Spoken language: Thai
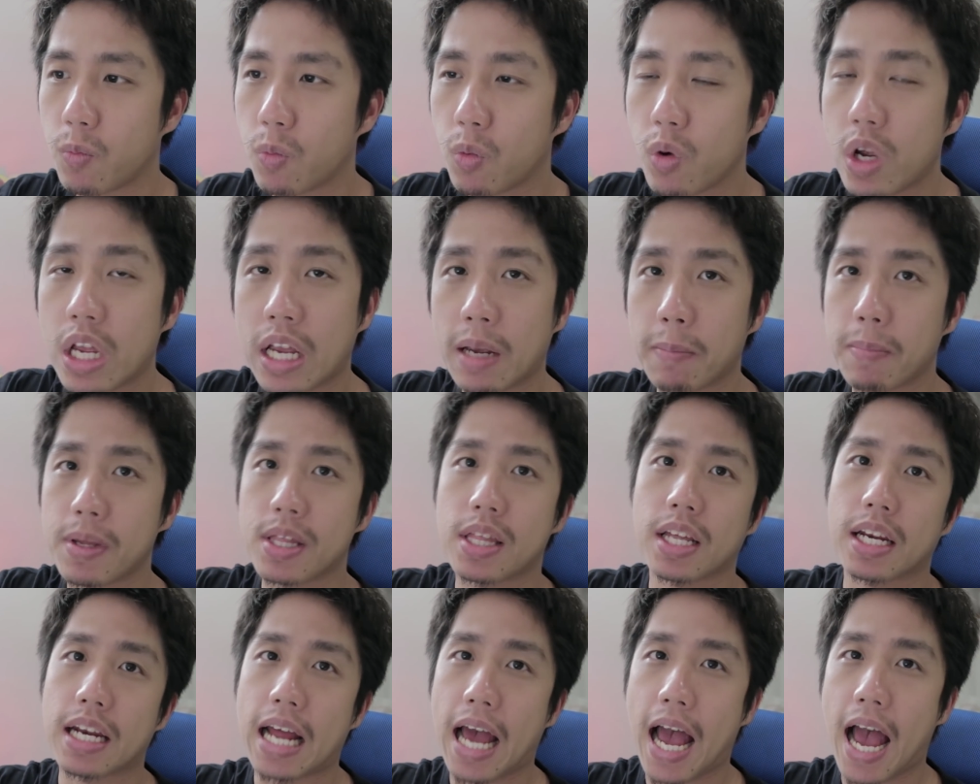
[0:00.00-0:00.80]
ผู้หญิงปริ
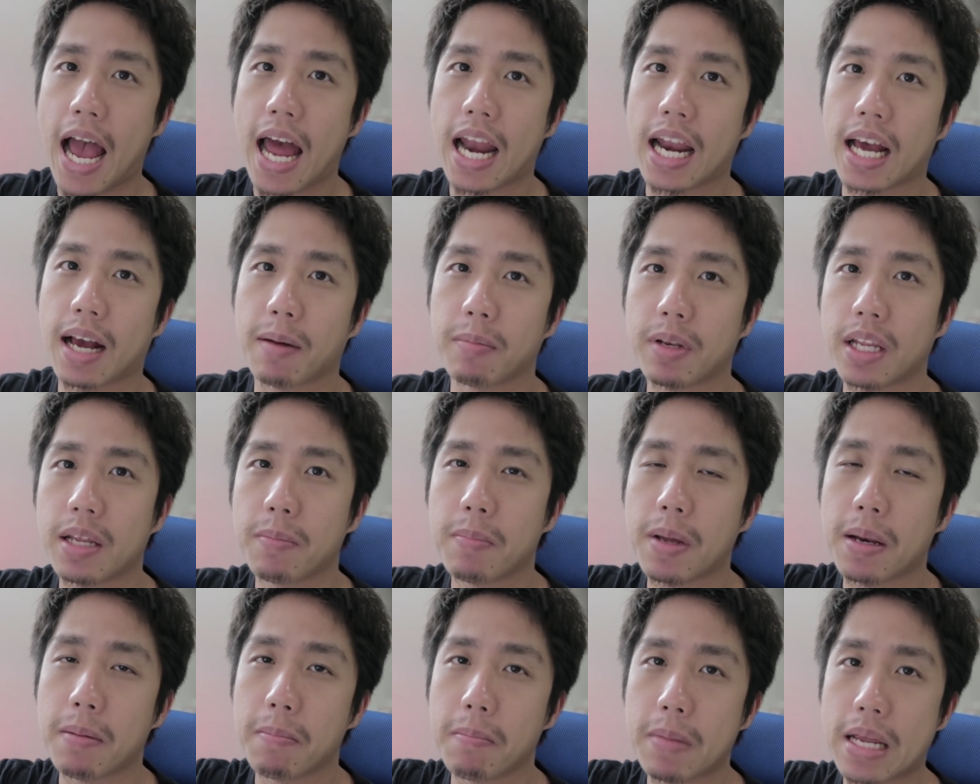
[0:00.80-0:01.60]
ศนานะครับ
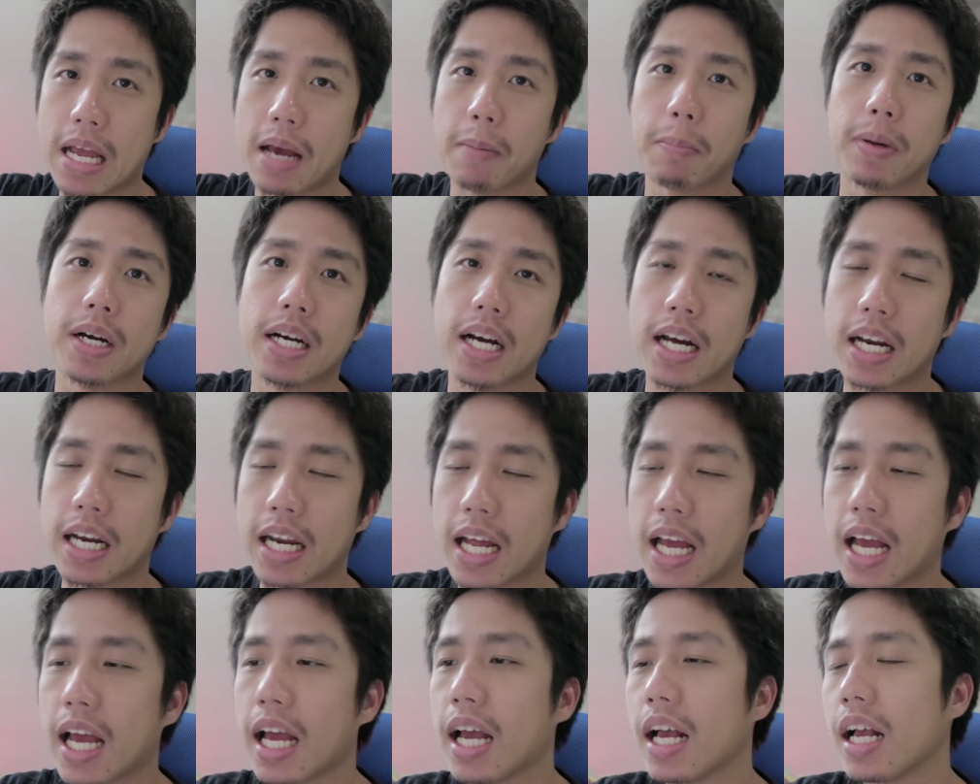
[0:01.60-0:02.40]
ที่เป็นเมียเพื่อน
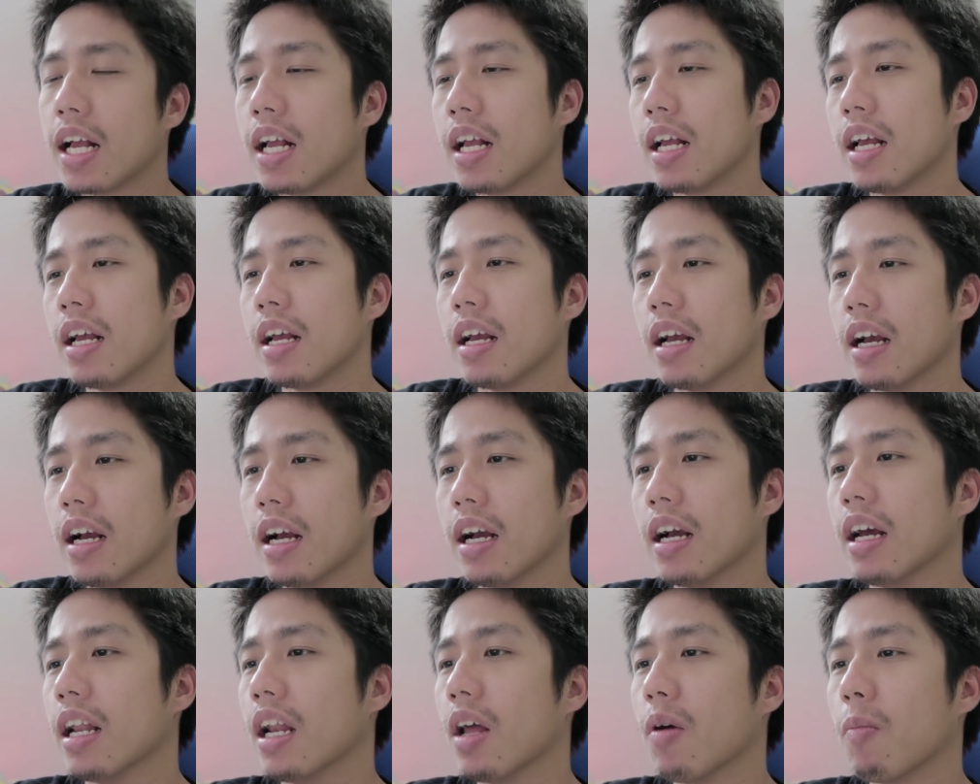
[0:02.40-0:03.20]
นะฮะ
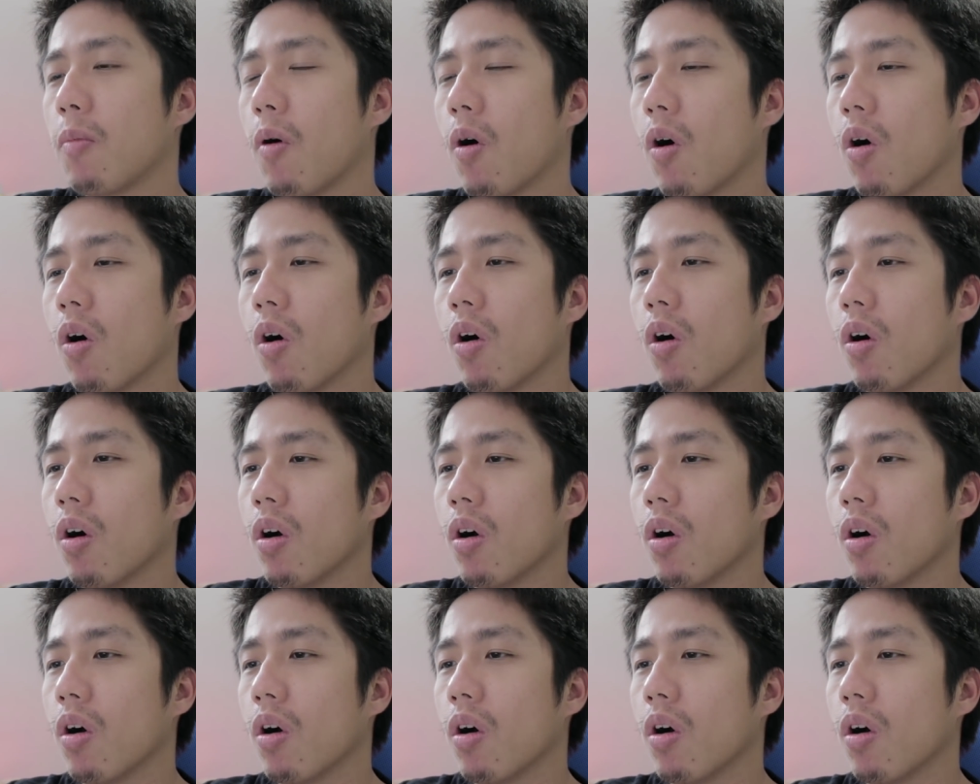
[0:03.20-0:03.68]
แล้วพอ